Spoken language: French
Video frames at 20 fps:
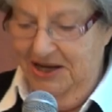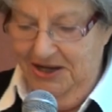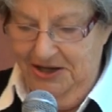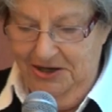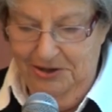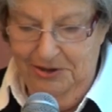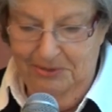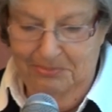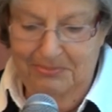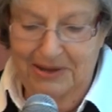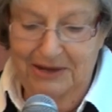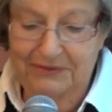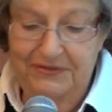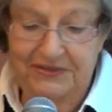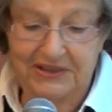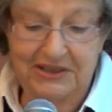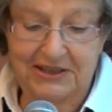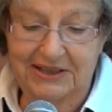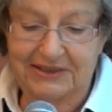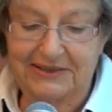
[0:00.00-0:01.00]
euh, ma
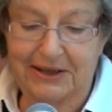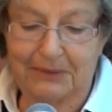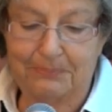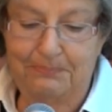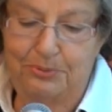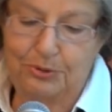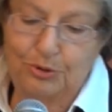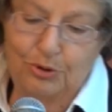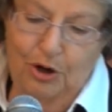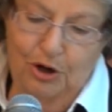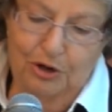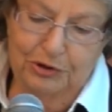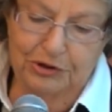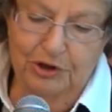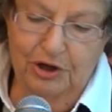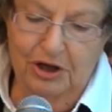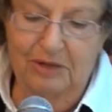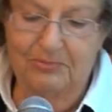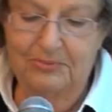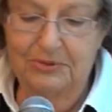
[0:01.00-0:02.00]
vie qui est un peu hors
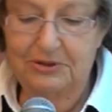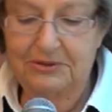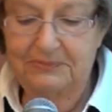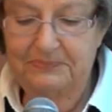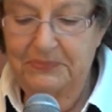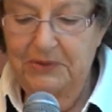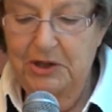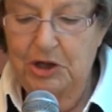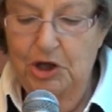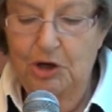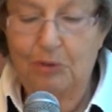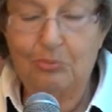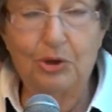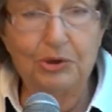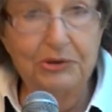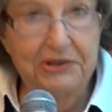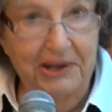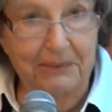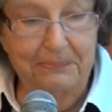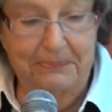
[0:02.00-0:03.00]
norme,
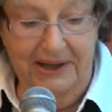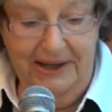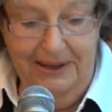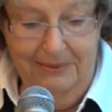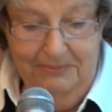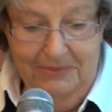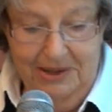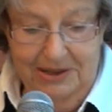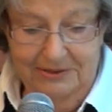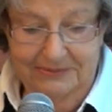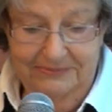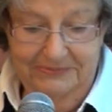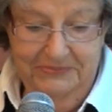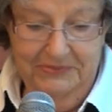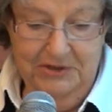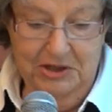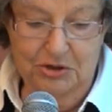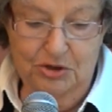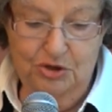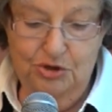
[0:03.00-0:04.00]
mon tempérament,
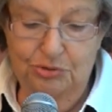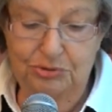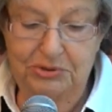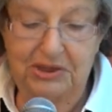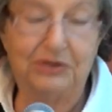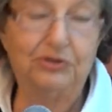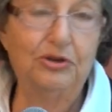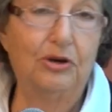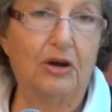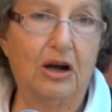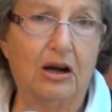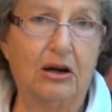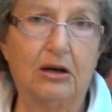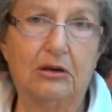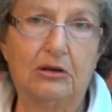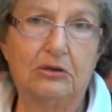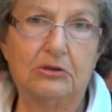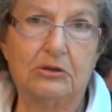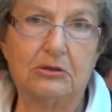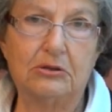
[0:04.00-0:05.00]
sous des
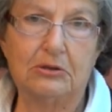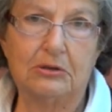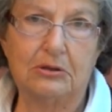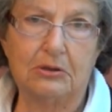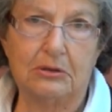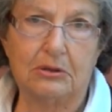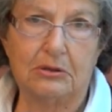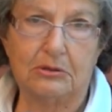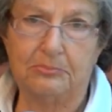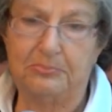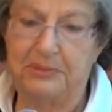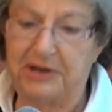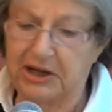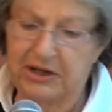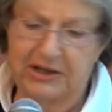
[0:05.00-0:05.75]
dehors euh, bien